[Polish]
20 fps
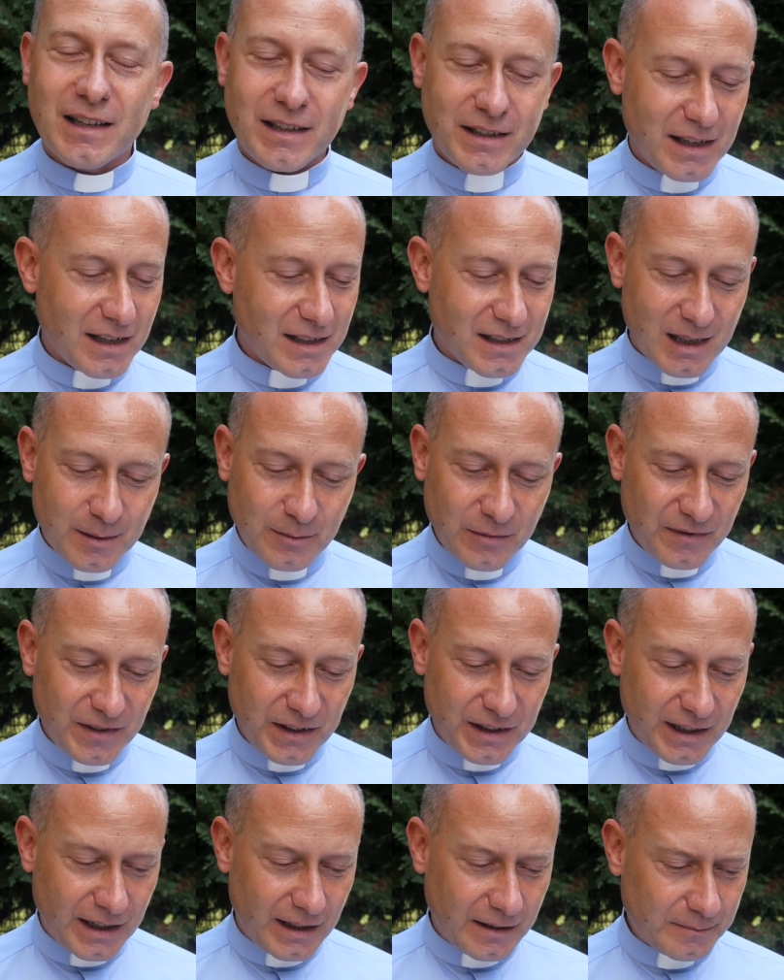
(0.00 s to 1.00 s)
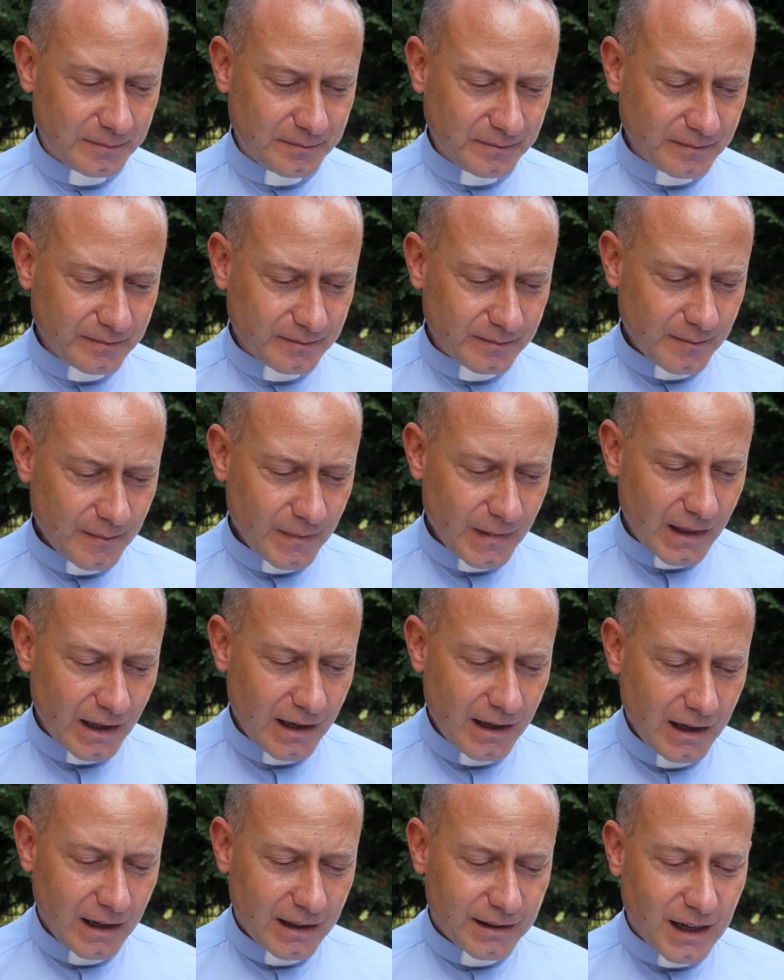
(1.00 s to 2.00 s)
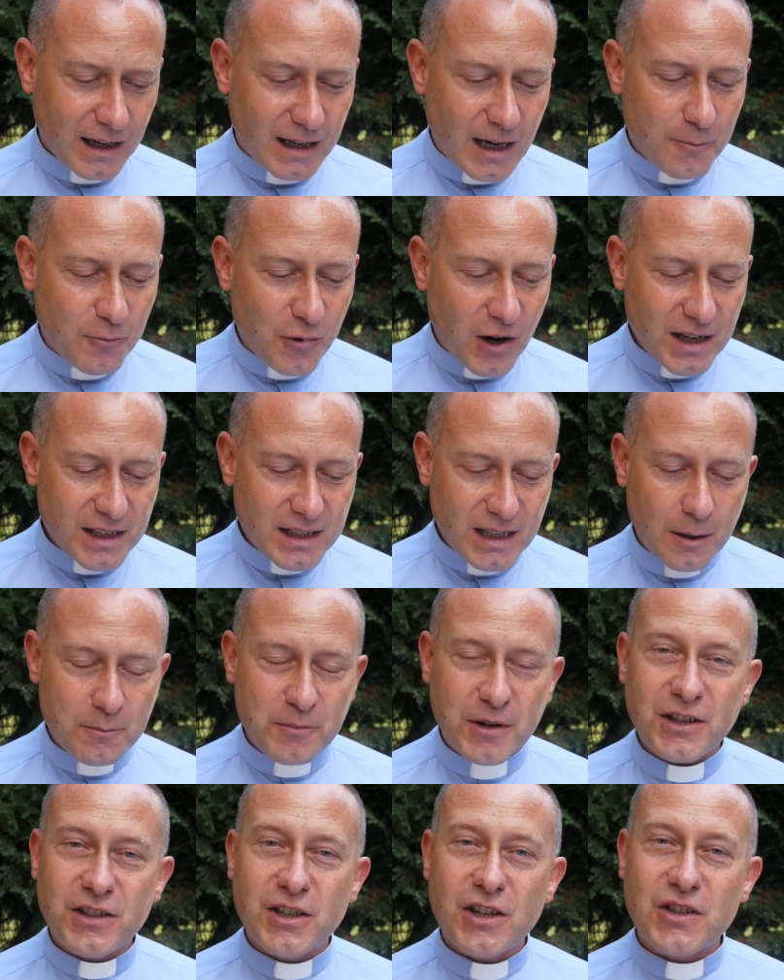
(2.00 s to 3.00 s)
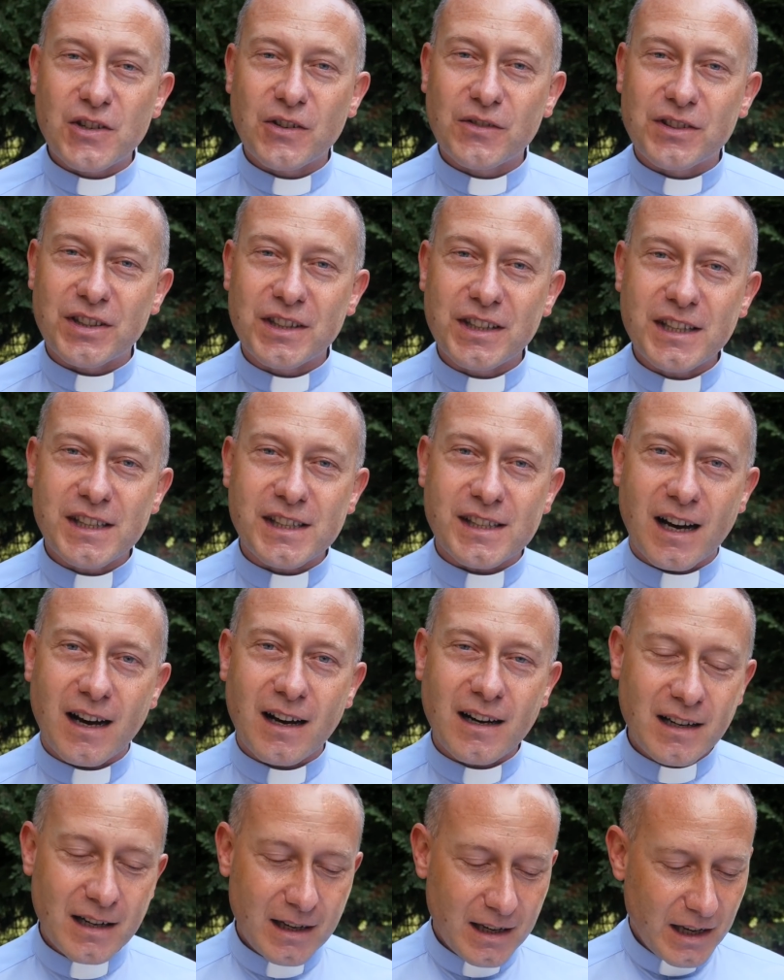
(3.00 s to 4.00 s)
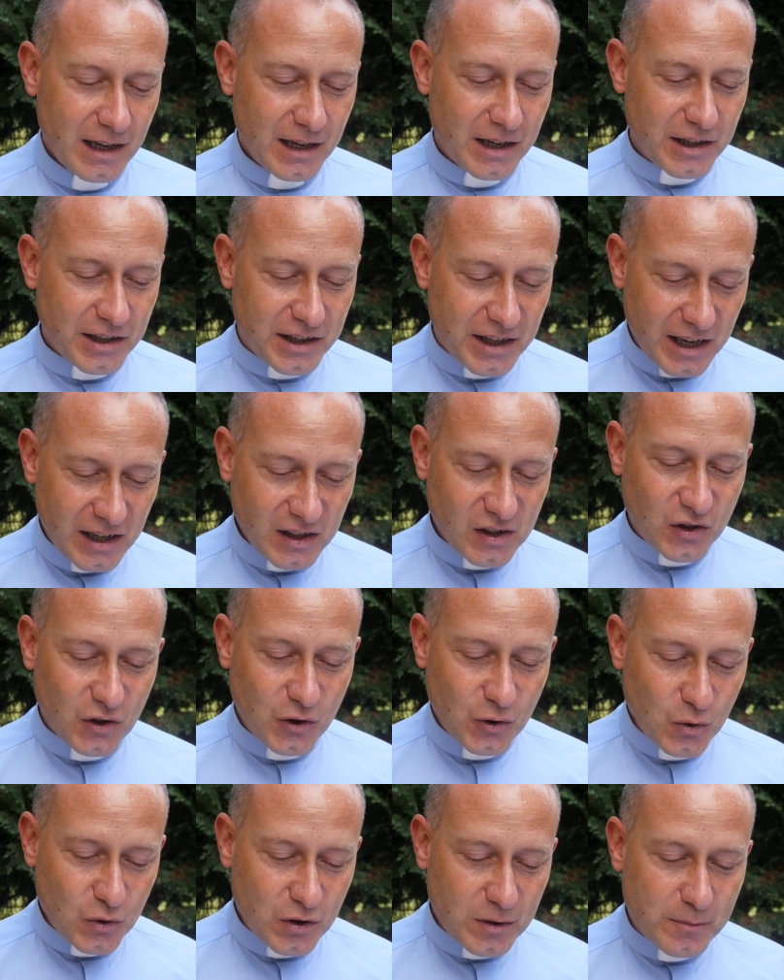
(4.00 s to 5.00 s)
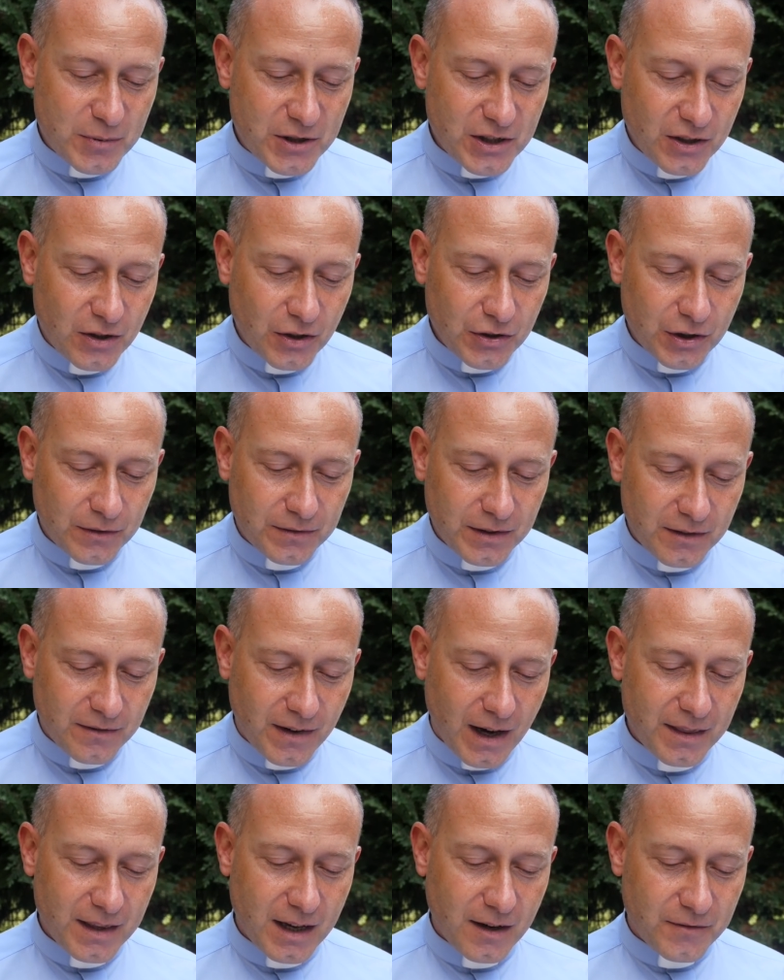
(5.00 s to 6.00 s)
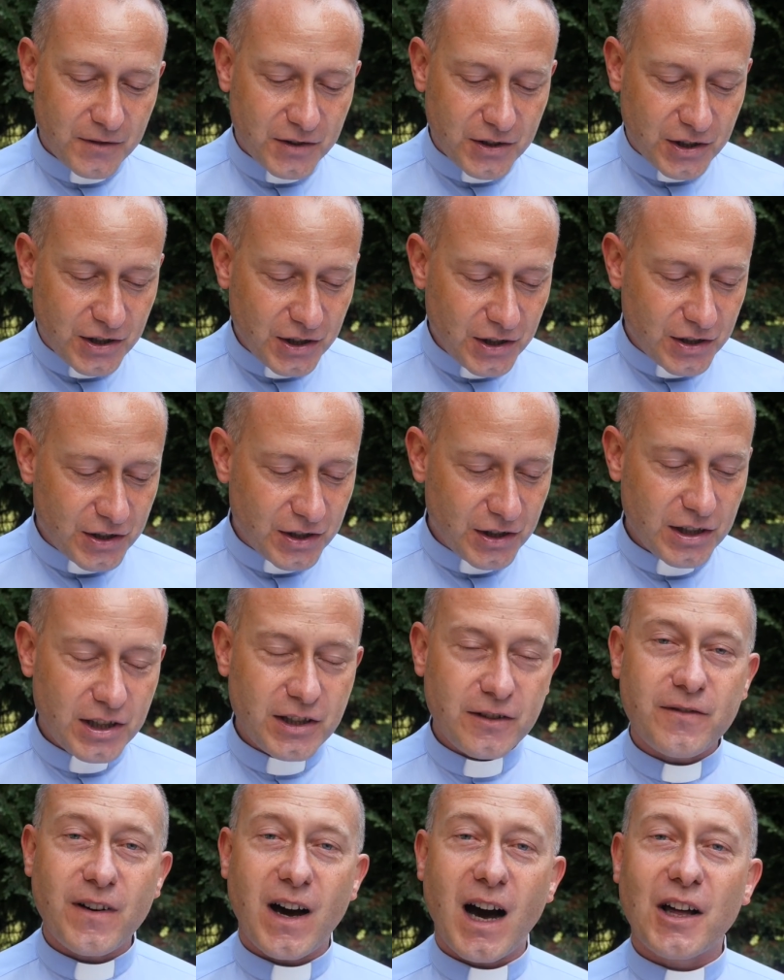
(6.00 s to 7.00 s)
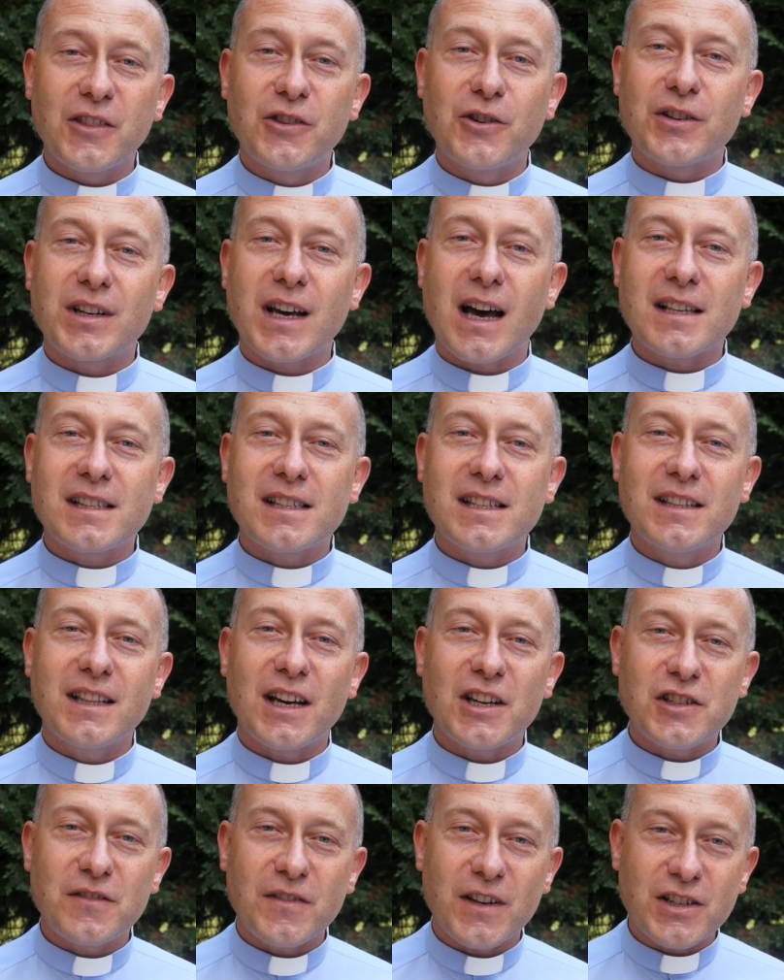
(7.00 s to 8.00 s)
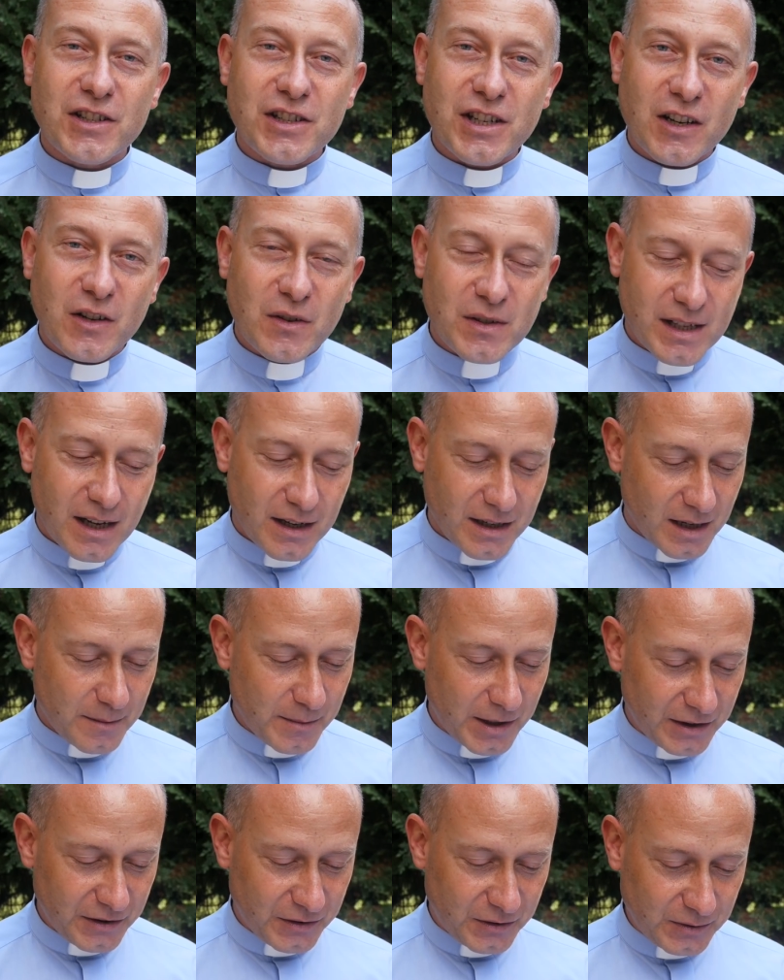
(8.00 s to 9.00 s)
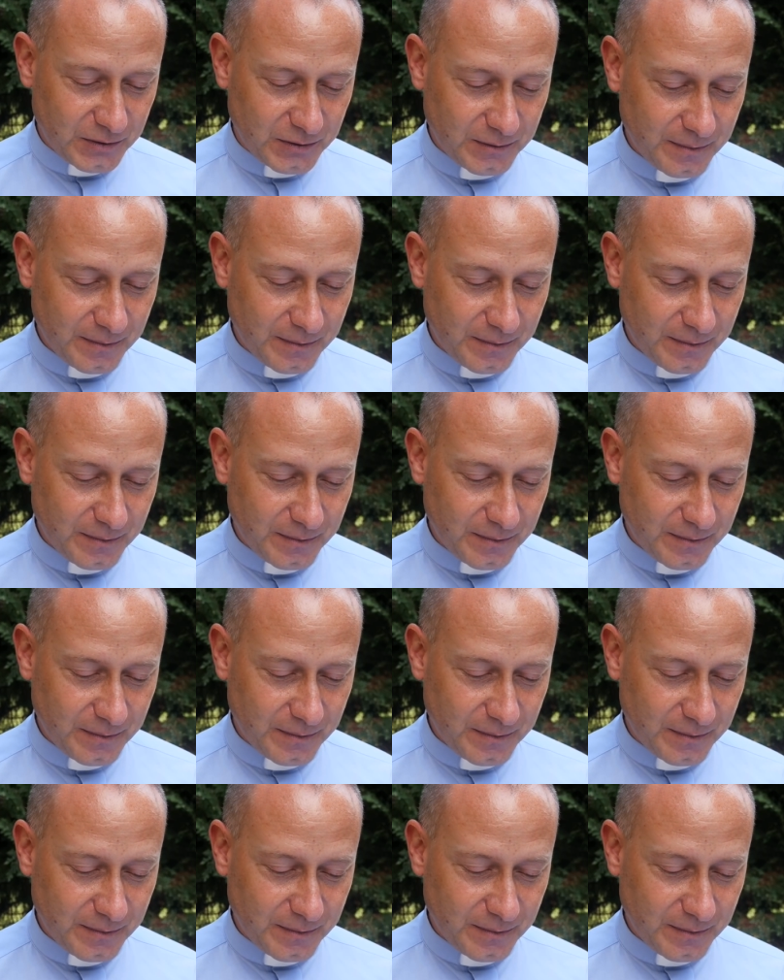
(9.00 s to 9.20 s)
Niesamowite. Ta kapłańska pięćdziesiątnica jest już przygotowywana w ciszy i w adoracji Najświętszego Sakramentu.